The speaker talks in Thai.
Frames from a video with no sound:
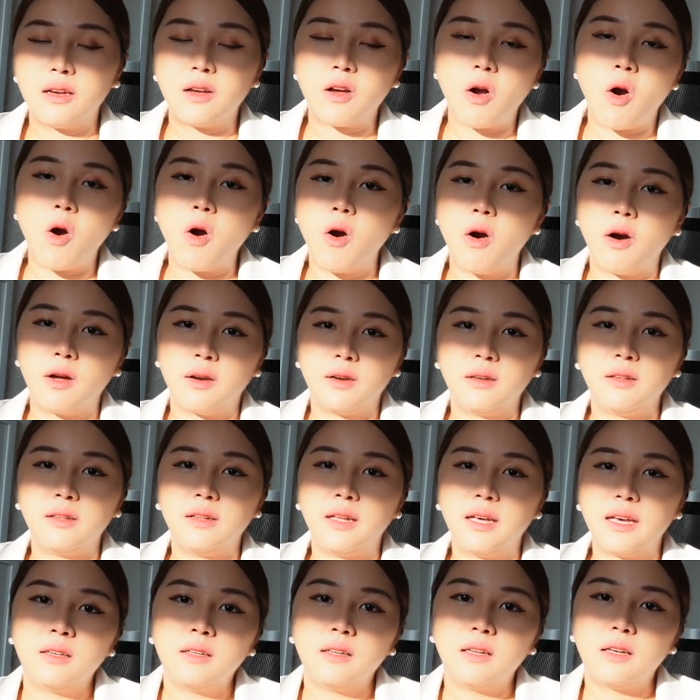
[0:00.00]
ก่อนเล
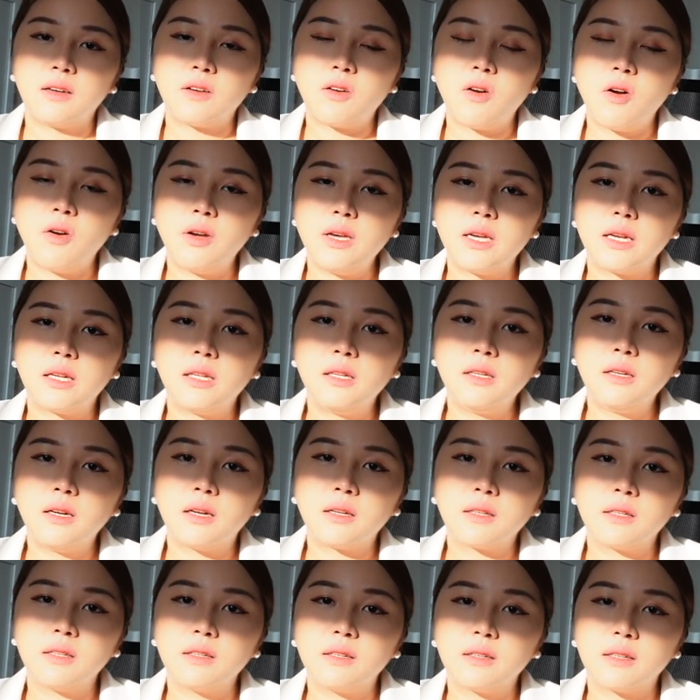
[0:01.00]
ยแล้วก็อีกเรื่อง
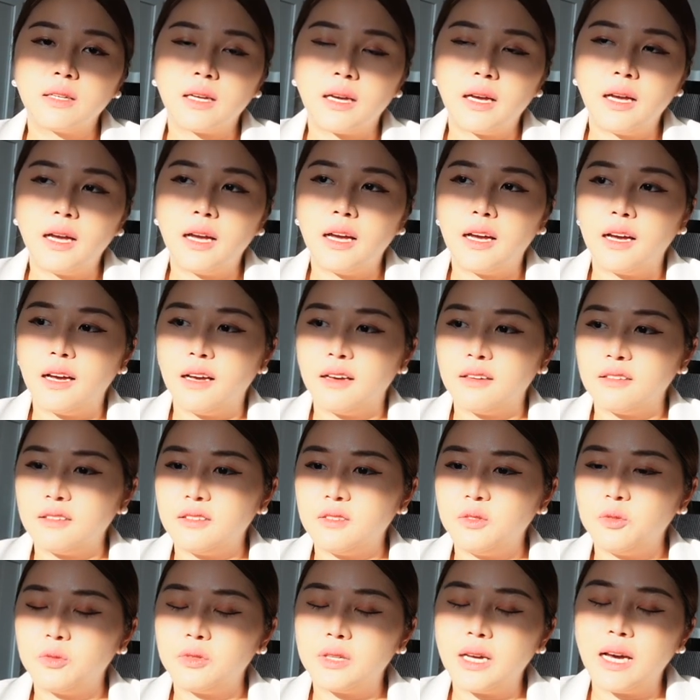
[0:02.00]
หนึ่งนะคะ
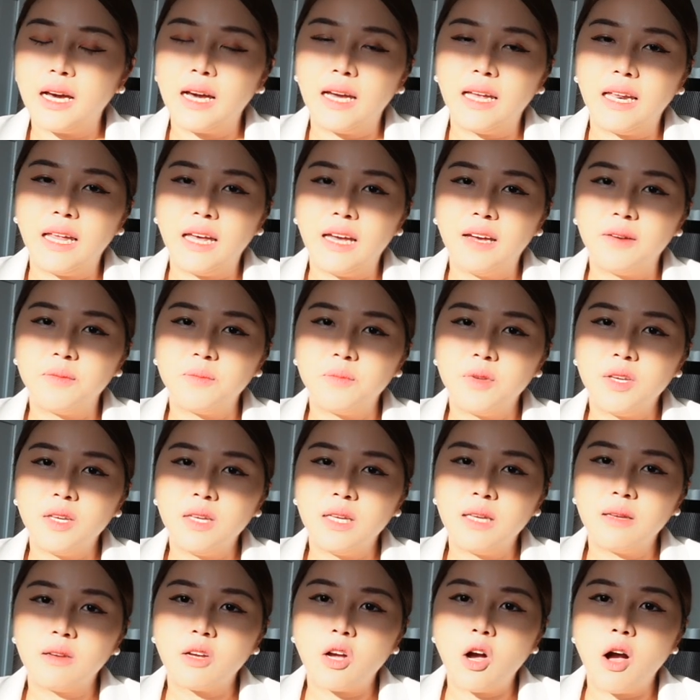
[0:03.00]
สุดท้ายและพี่
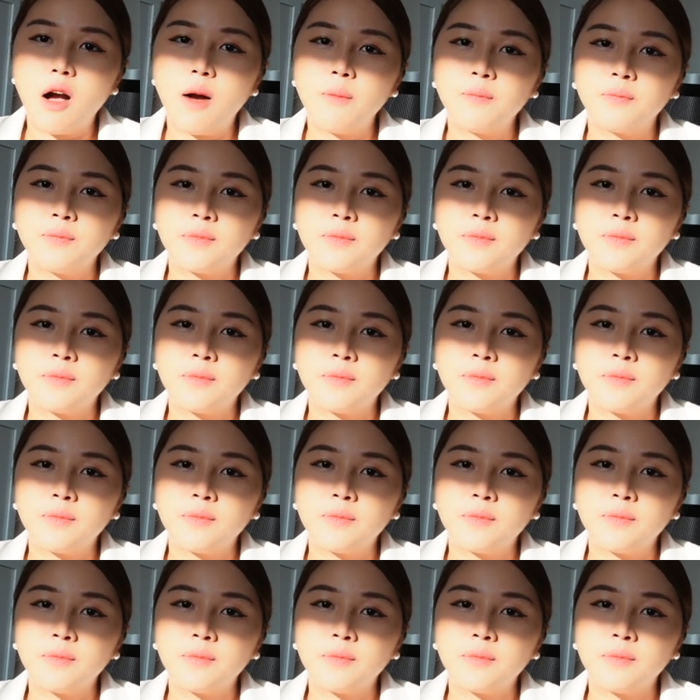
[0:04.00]
คิงก็